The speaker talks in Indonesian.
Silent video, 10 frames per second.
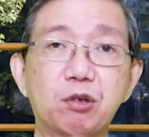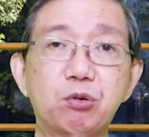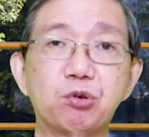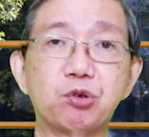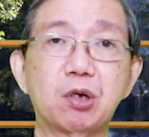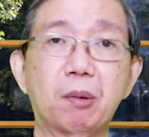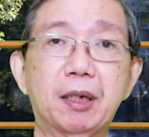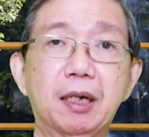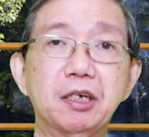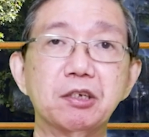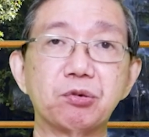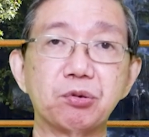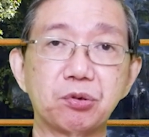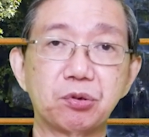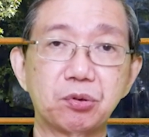tertuju kepada
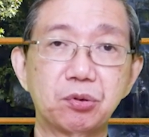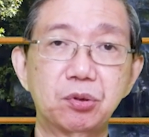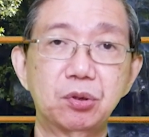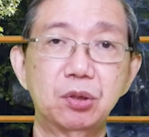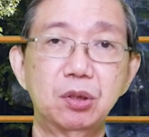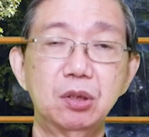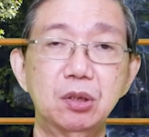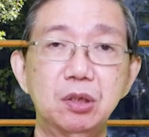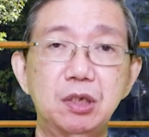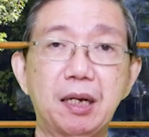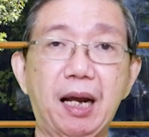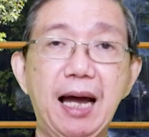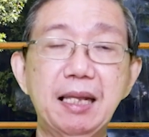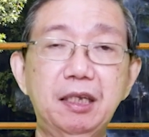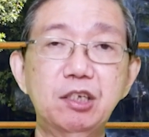Yesus. Dan
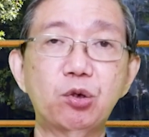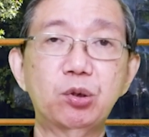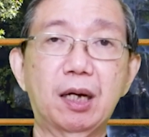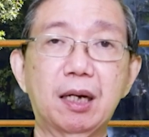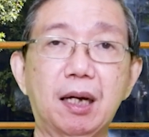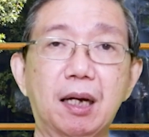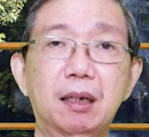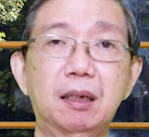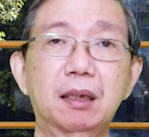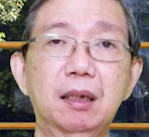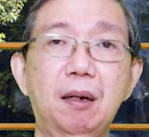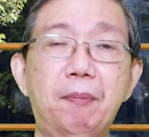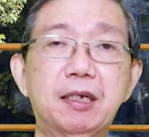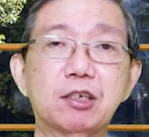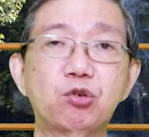hati saudara
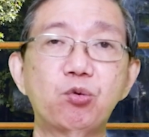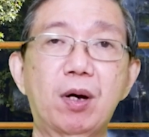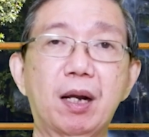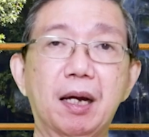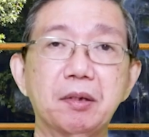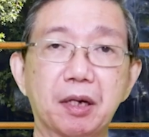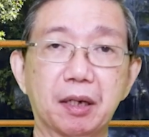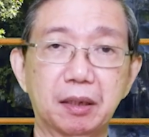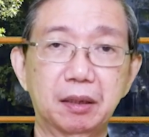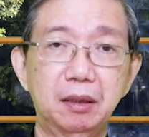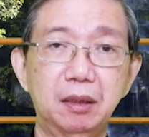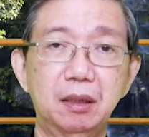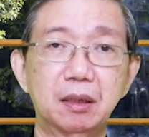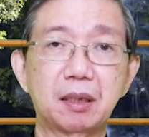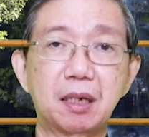kepada suaranya.
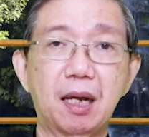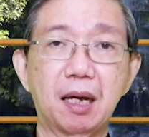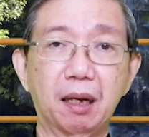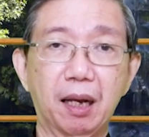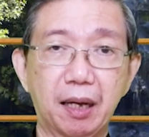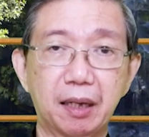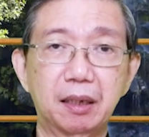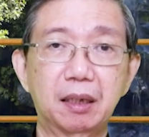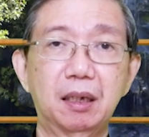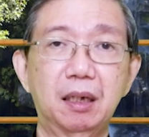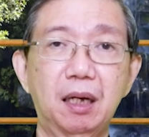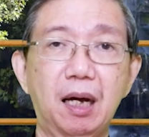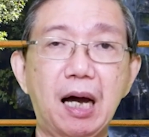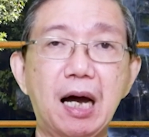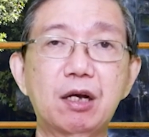Tenanglah,
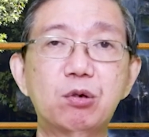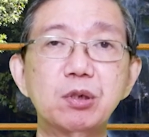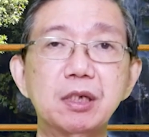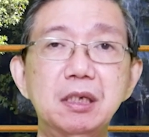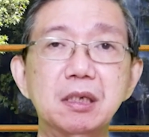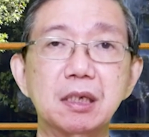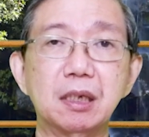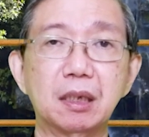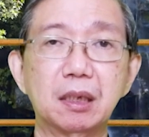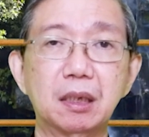aku ini.